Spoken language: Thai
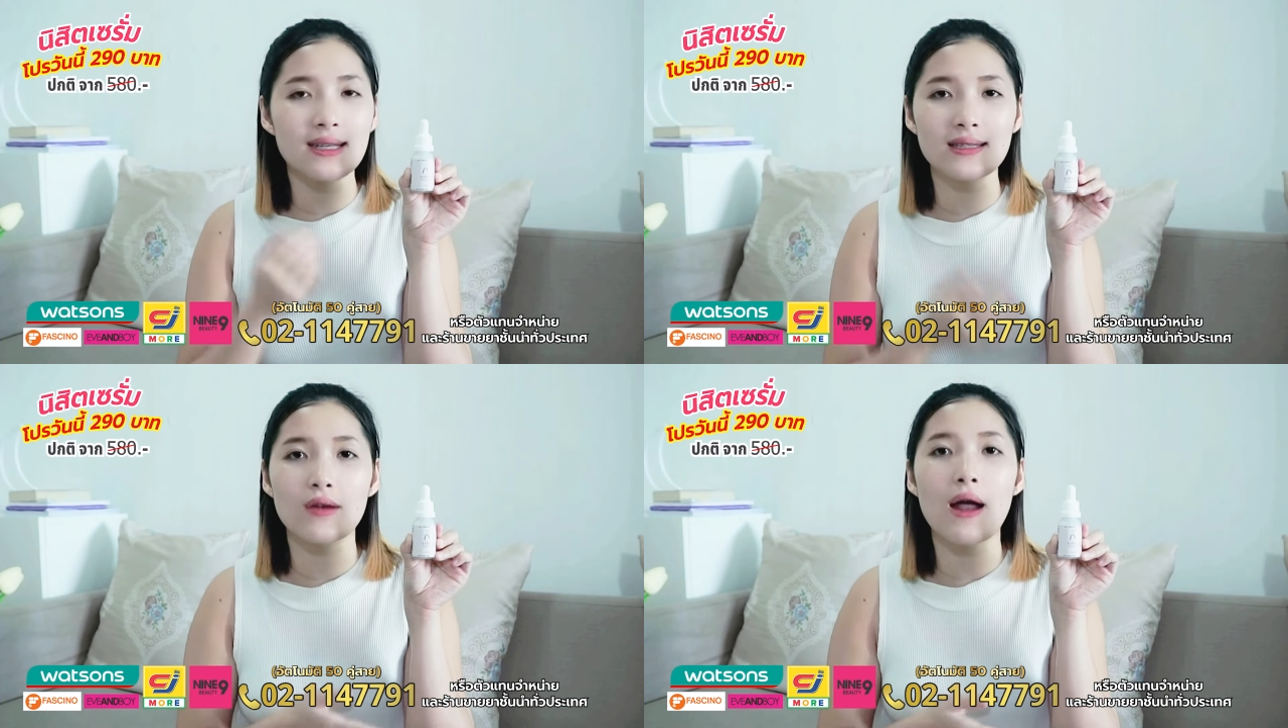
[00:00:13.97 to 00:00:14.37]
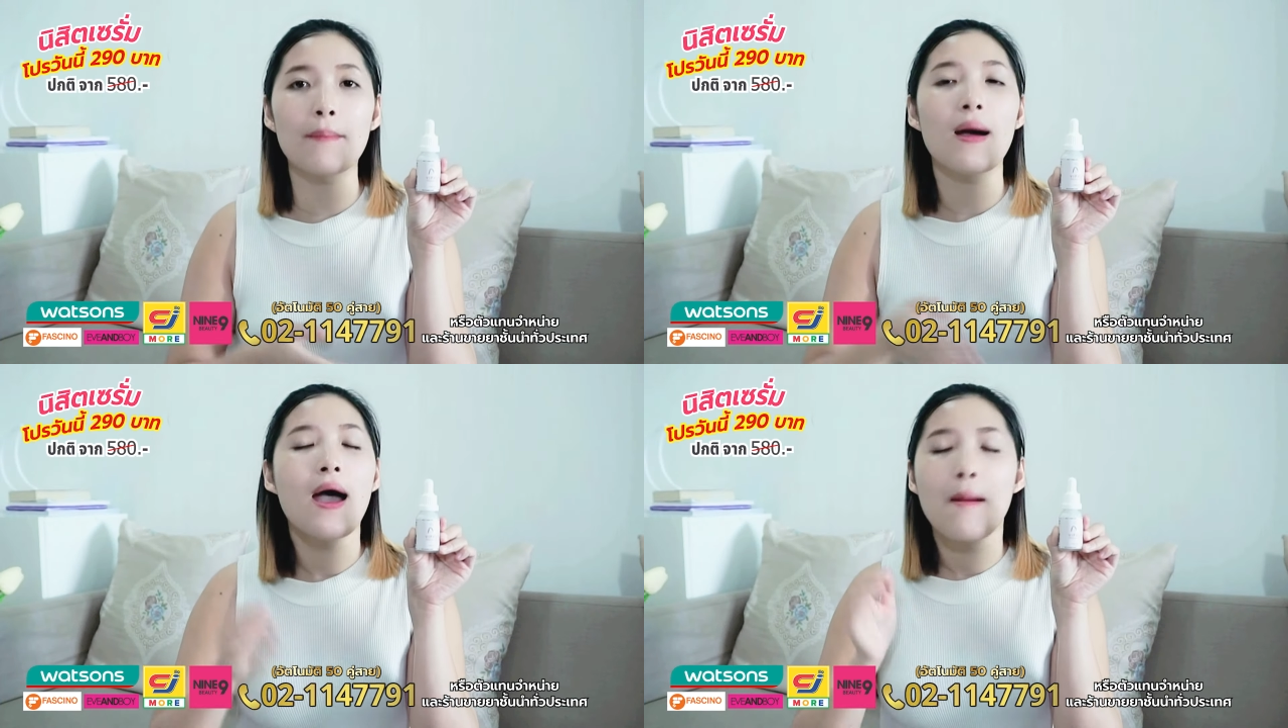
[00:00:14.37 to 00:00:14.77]
เซรั่ม
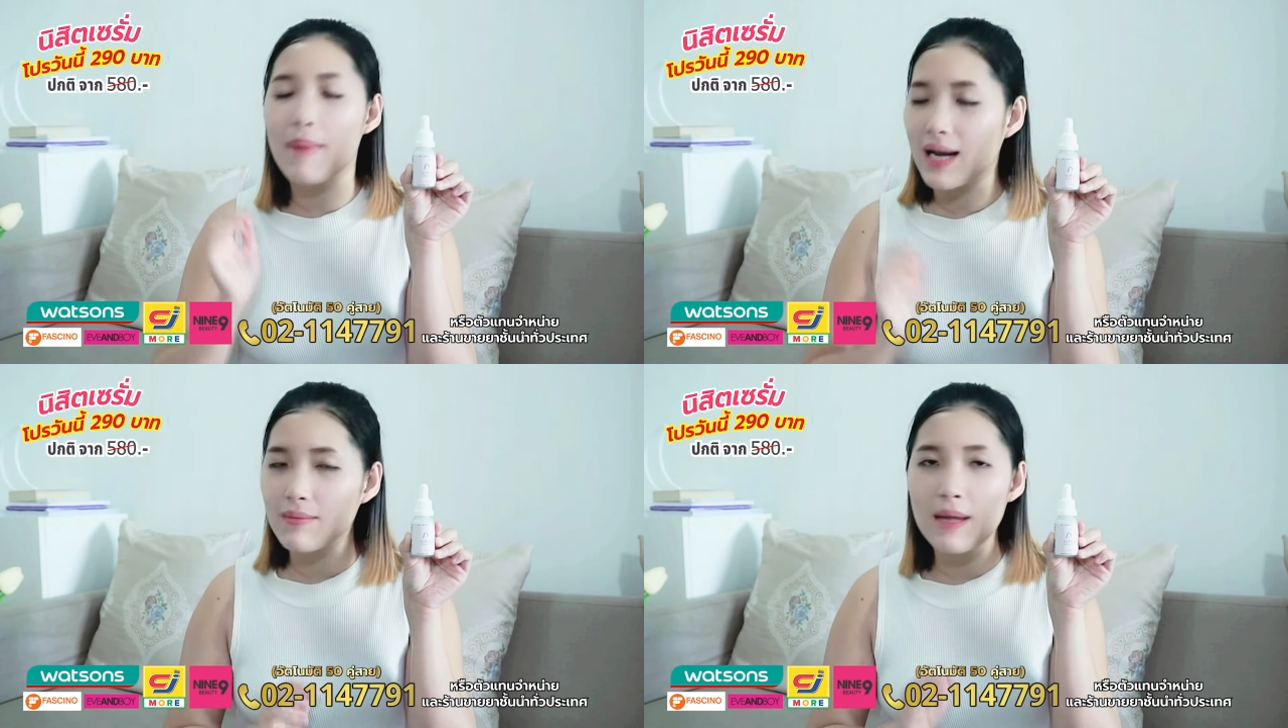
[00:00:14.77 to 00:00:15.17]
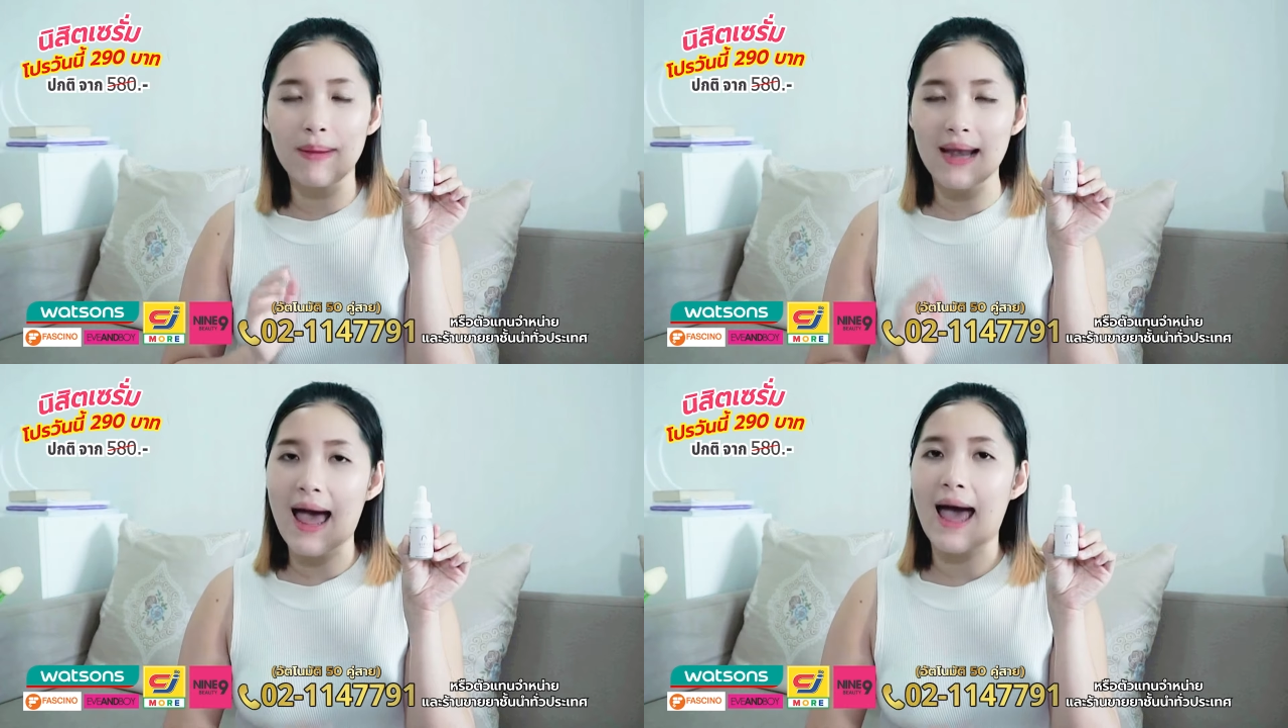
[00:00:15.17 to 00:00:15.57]
ไม่ได้มีปั
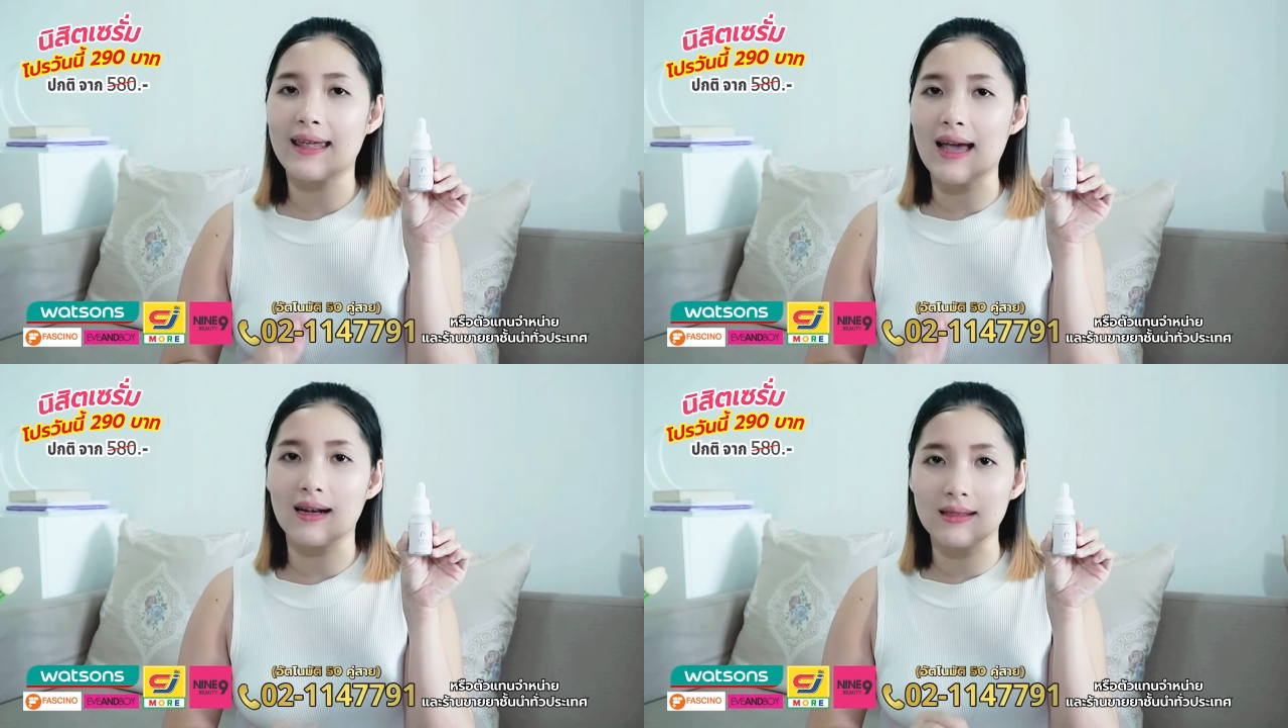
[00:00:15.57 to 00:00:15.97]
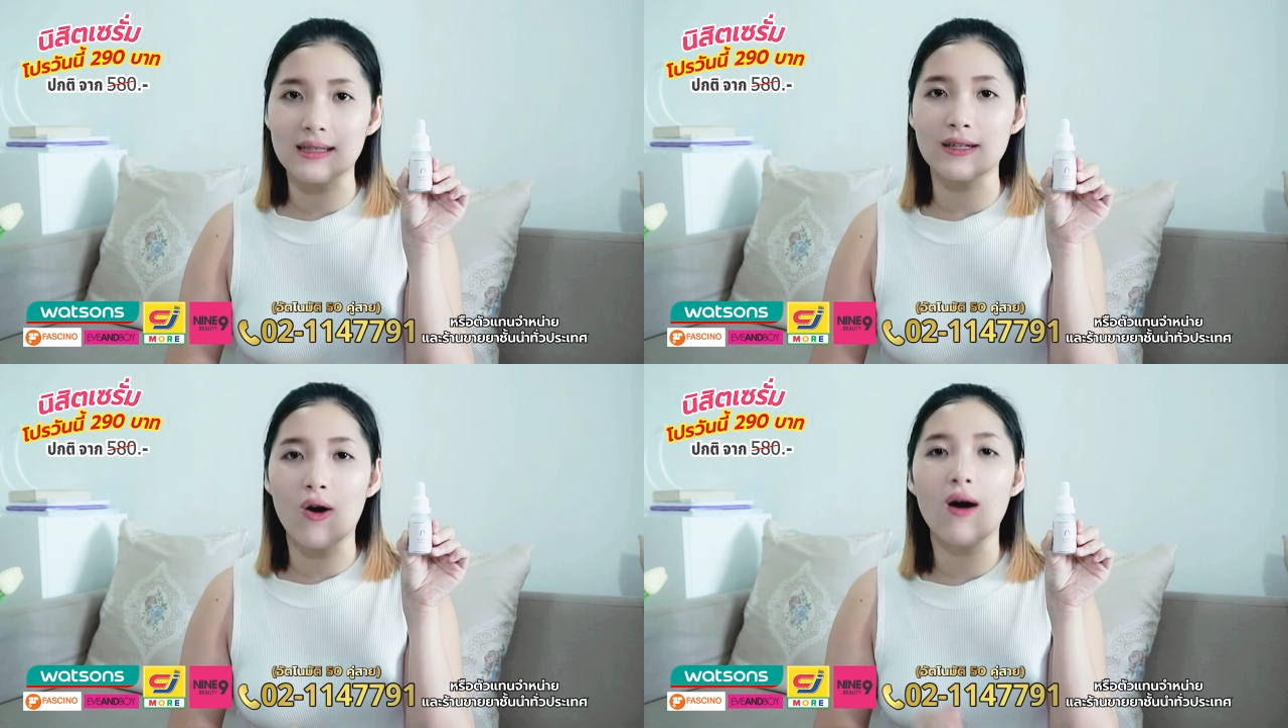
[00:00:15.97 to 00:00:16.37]
ญหาอย่างเลย
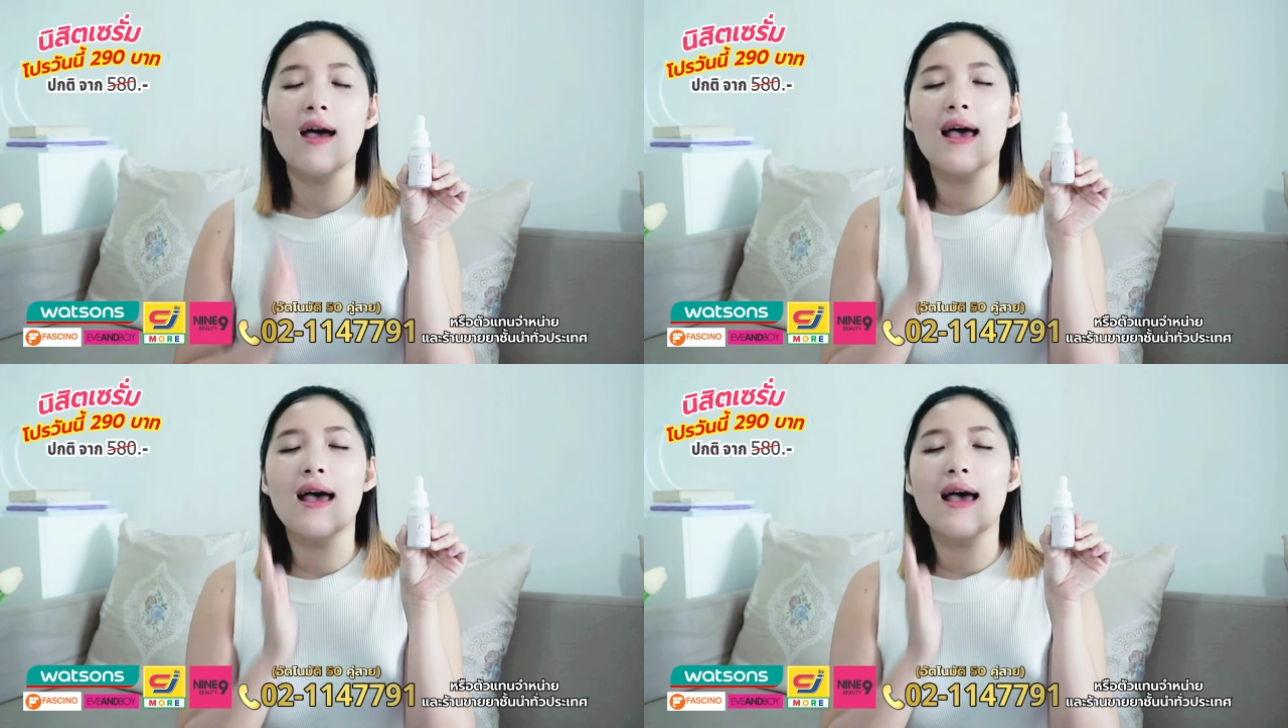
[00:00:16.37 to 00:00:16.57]
เนาะ